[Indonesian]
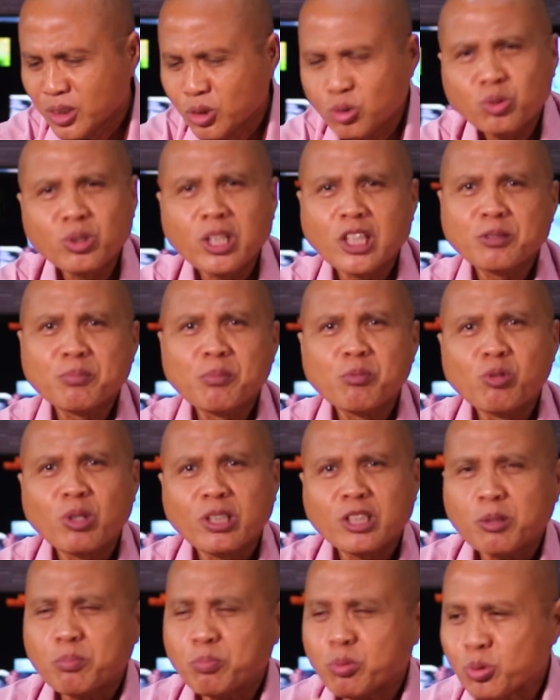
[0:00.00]
Yudas
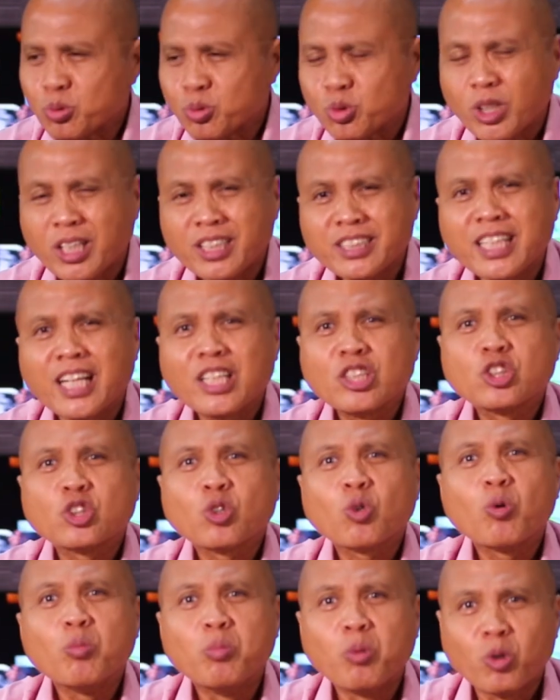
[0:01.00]
membuat keputusan yang
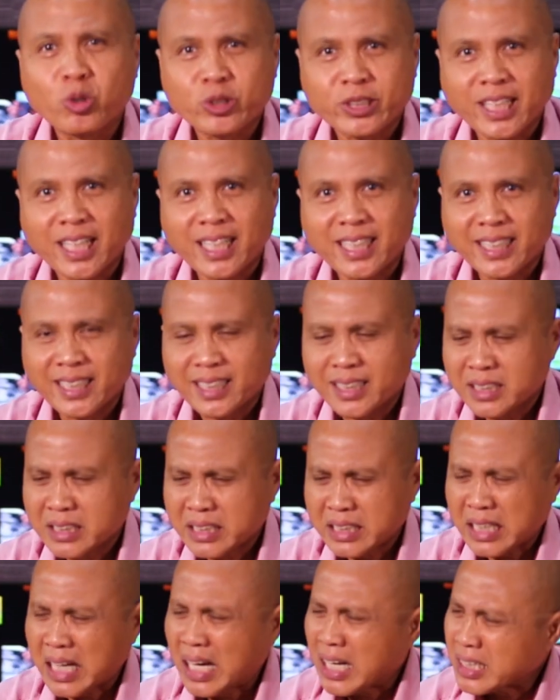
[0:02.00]
ceroboh sekali.
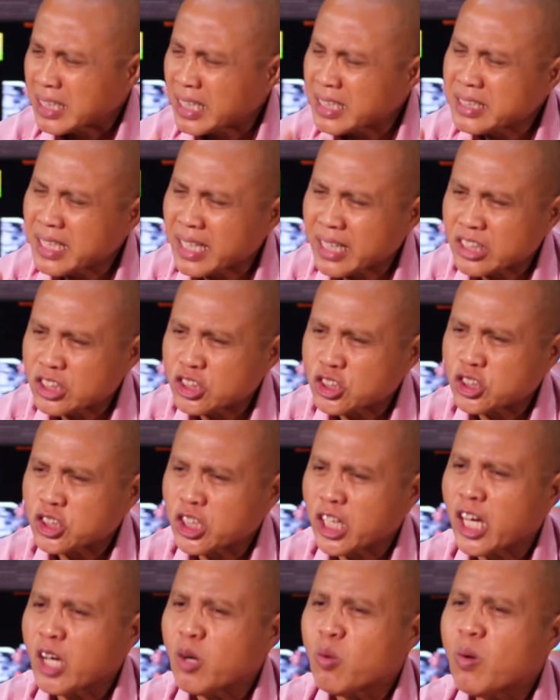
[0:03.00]
Karena dia
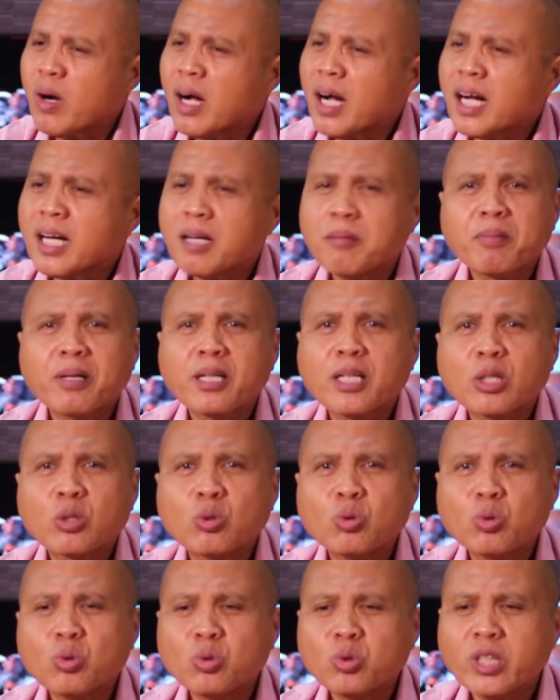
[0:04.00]
kecewa kepada
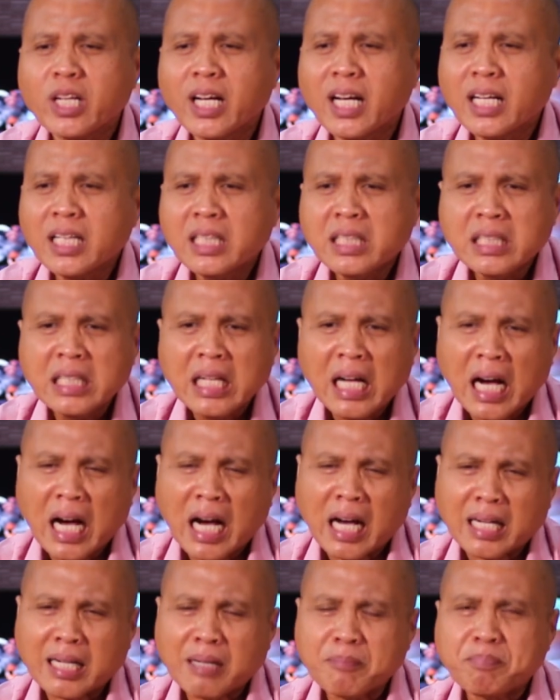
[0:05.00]
gurunya,
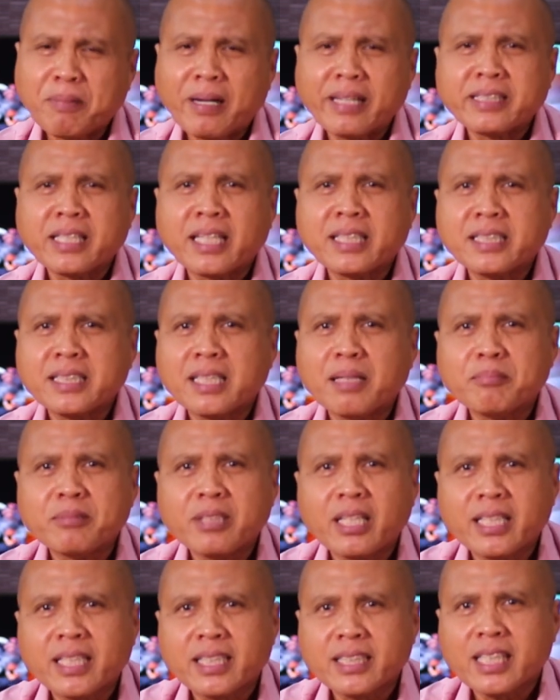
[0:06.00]
harapannya tidak
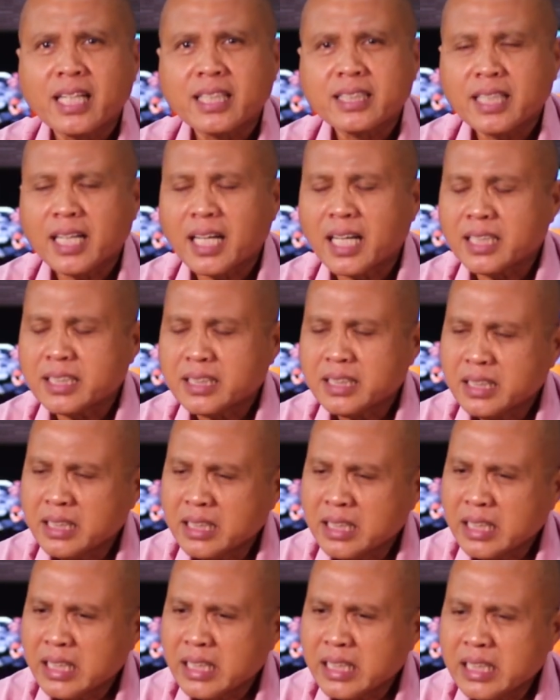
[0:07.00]
menjadi kenyataan.
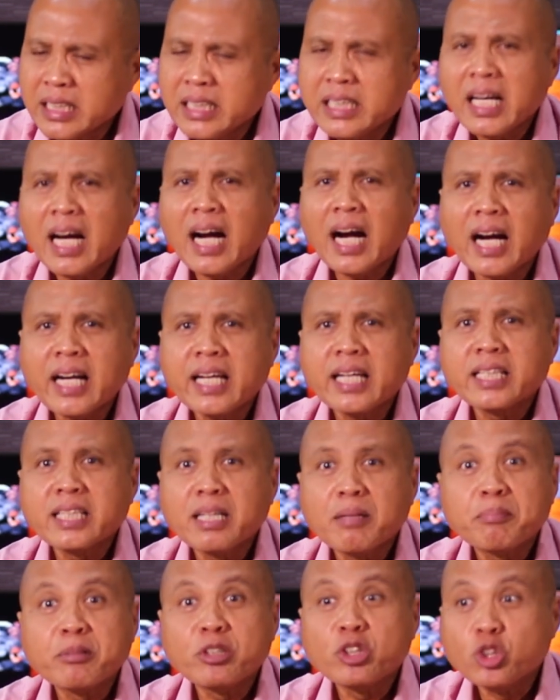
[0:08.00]
Ia
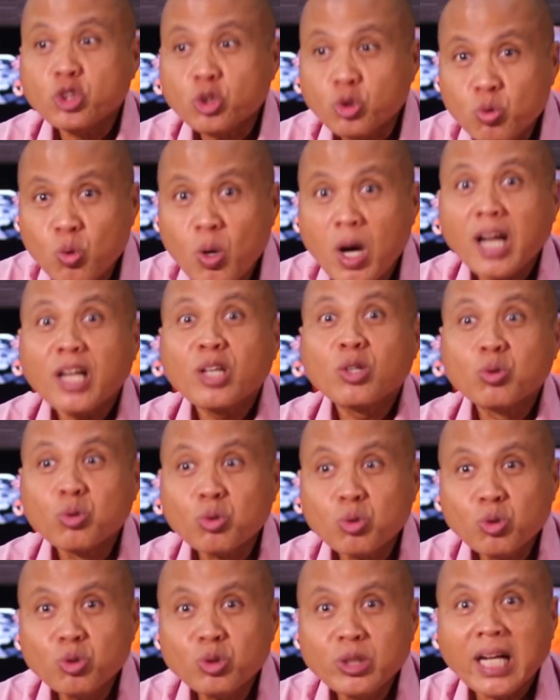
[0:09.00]
akhirnya menjual
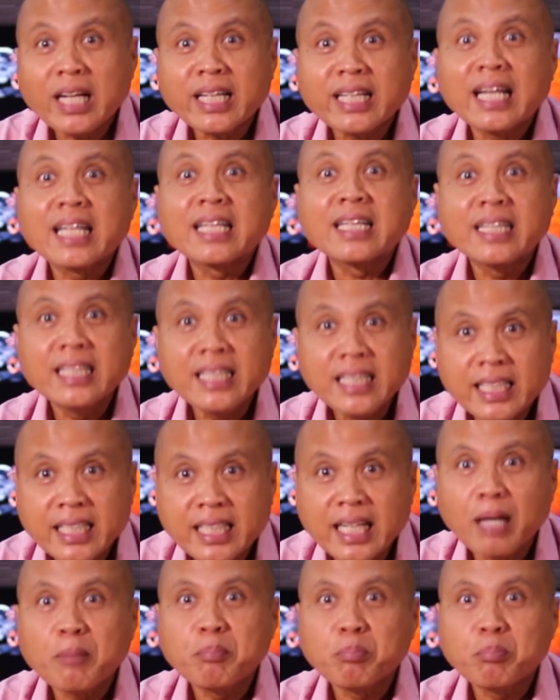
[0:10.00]
gurunya dengan 30